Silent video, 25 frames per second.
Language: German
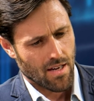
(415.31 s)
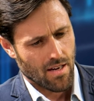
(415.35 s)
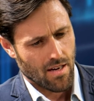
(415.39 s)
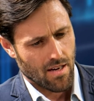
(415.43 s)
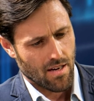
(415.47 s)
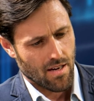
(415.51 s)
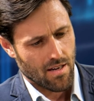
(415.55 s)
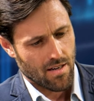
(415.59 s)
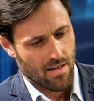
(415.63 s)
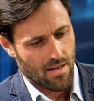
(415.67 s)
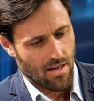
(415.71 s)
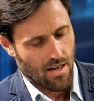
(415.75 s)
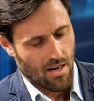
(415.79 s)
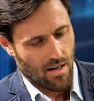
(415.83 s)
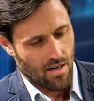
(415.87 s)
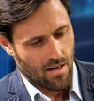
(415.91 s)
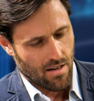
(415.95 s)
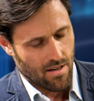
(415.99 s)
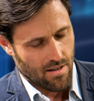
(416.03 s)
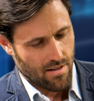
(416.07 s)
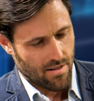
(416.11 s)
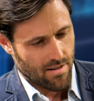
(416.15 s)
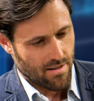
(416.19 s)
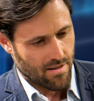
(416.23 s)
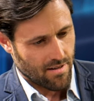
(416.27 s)
äh,
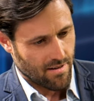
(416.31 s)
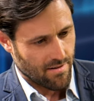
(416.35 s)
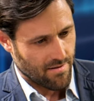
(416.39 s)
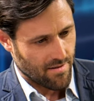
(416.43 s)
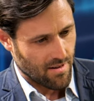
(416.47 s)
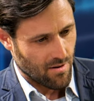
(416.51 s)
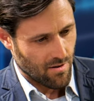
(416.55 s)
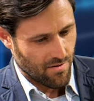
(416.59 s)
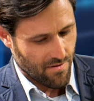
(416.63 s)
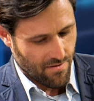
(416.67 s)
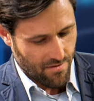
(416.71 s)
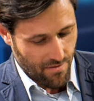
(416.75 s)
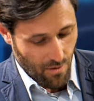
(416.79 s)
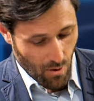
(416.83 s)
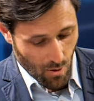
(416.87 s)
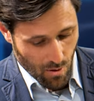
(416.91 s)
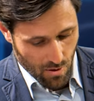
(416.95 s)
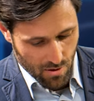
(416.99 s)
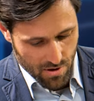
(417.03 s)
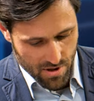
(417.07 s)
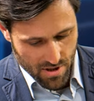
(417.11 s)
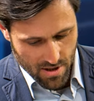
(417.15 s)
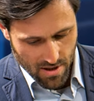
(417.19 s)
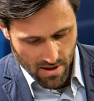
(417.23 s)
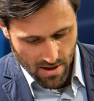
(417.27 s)

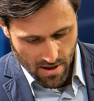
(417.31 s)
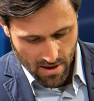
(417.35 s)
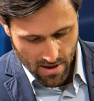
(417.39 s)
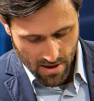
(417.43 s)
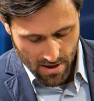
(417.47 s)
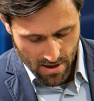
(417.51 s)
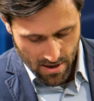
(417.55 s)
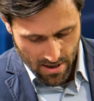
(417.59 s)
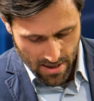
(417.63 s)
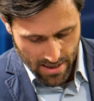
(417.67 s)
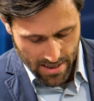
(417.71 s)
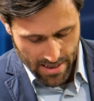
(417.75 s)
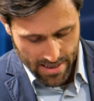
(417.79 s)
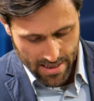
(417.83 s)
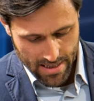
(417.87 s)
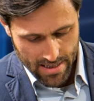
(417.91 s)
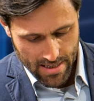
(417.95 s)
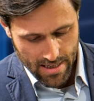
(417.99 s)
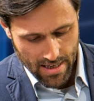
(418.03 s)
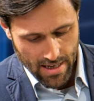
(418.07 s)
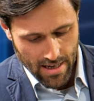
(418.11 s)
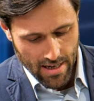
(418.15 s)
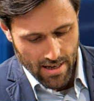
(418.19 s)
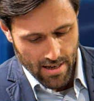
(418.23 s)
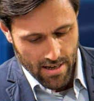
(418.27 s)
Fokus äh,
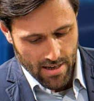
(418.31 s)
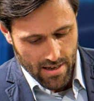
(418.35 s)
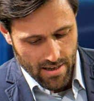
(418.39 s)
legen.